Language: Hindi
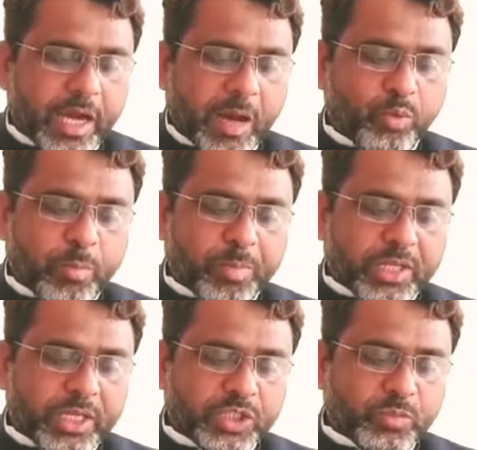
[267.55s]
अब वो
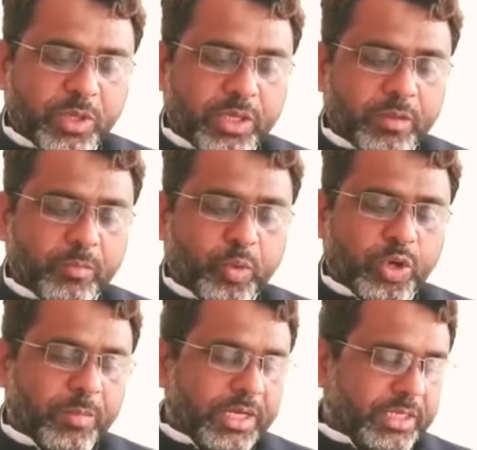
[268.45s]
प्रदेश में
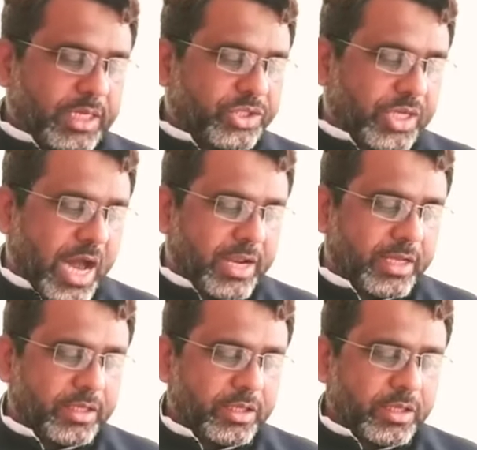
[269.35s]
भूखमरी के शिकार है